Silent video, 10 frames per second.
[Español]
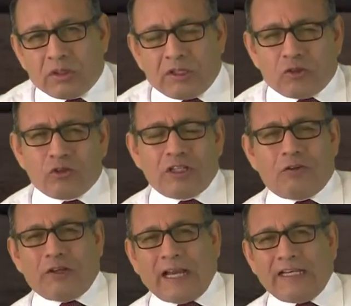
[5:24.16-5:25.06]
Eso
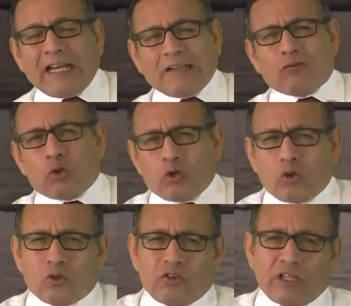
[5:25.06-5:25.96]
significaría que
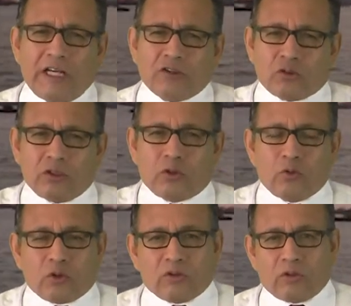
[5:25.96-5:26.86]
todos los inscritos dentro
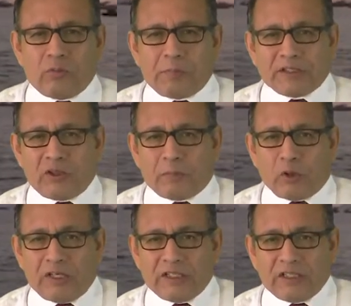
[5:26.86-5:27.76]
de un partido
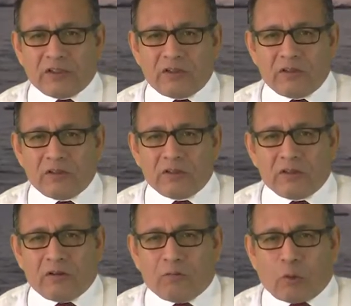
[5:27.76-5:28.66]
político
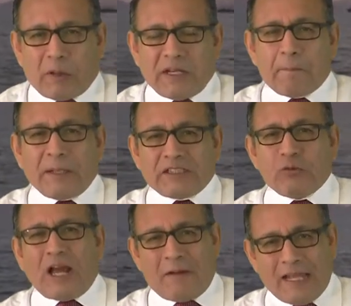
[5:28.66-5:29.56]
formarían parte
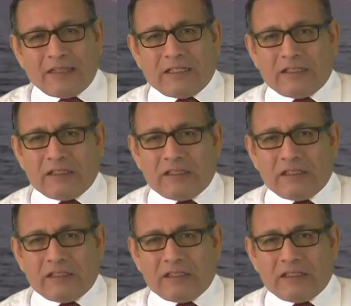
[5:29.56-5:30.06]
de una banda,